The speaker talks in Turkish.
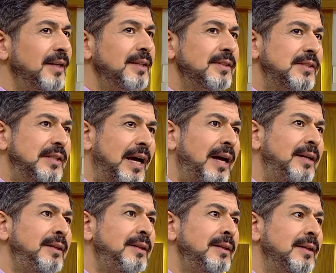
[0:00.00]

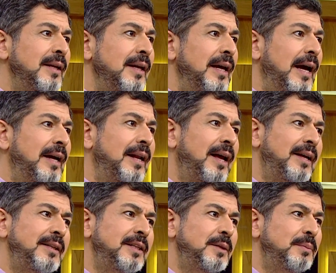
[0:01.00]
Sen
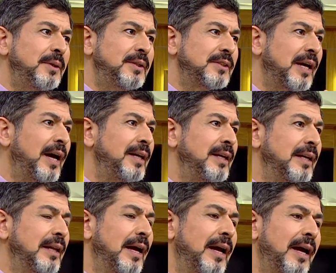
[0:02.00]
herhangi bir
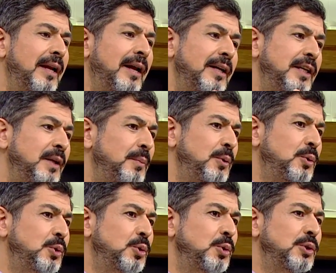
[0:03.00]
saikle, herhangi bir
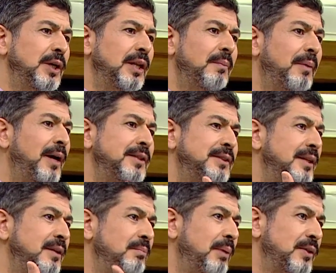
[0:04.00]
düşünceyle,
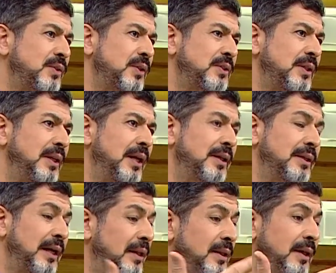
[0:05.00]
bazılarının baskısıyla,
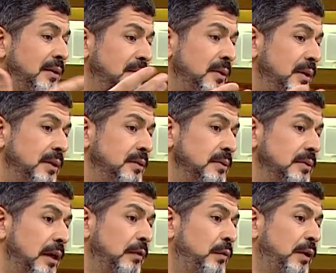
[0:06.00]
kendi
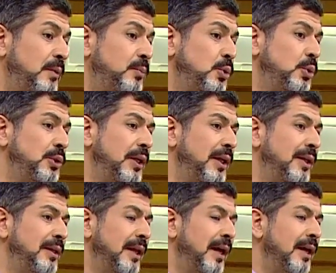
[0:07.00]
efendim
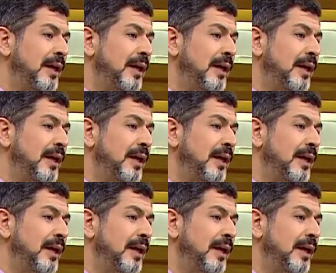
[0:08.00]
düşüncelerinle